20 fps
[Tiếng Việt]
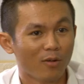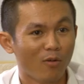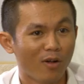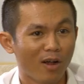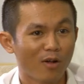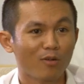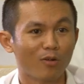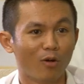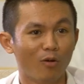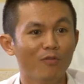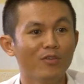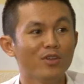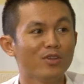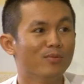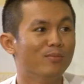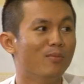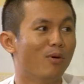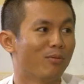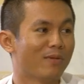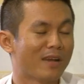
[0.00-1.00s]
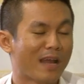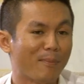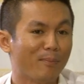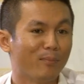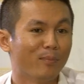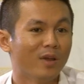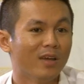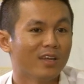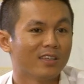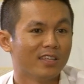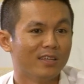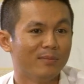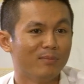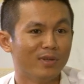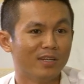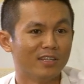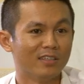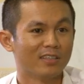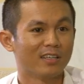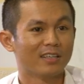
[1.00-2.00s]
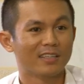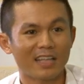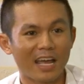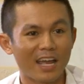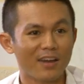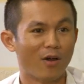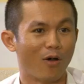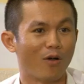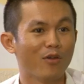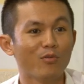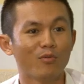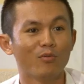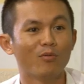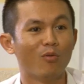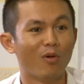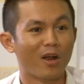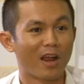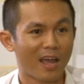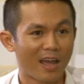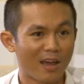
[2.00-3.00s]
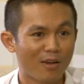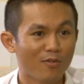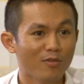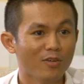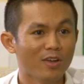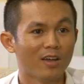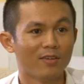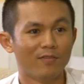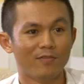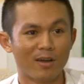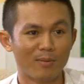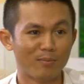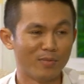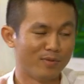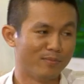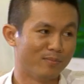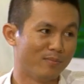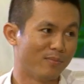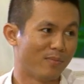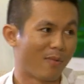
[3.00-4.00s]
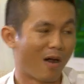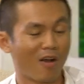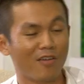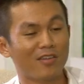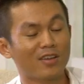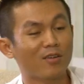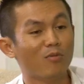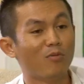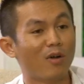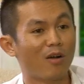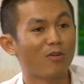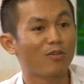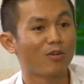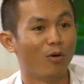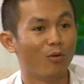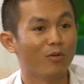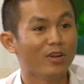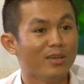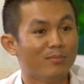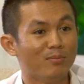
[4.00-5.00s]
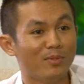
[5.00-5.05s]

quần áo cũ ví dụ một năm thì mình thay đổi quần áo và mình bỏ những cái quần áo cũ đi